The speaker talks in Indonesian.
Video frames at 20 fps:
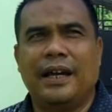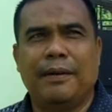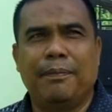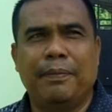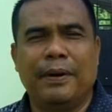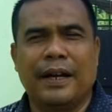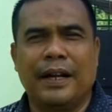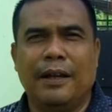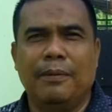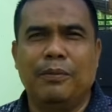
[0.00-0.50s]

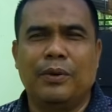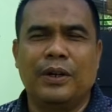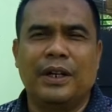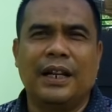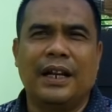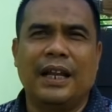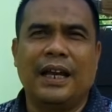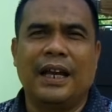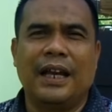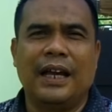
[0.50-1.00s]
Apakah
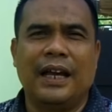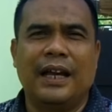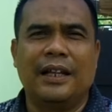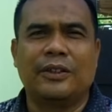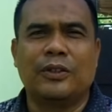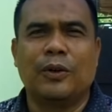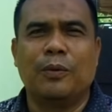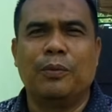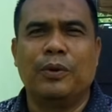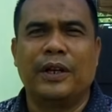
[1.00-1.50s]
model A
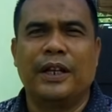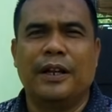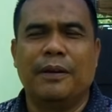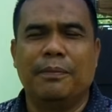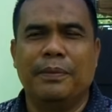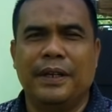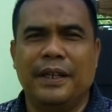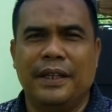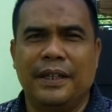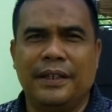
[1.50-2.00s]
atau model
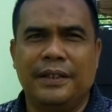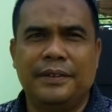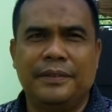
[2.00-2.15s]
B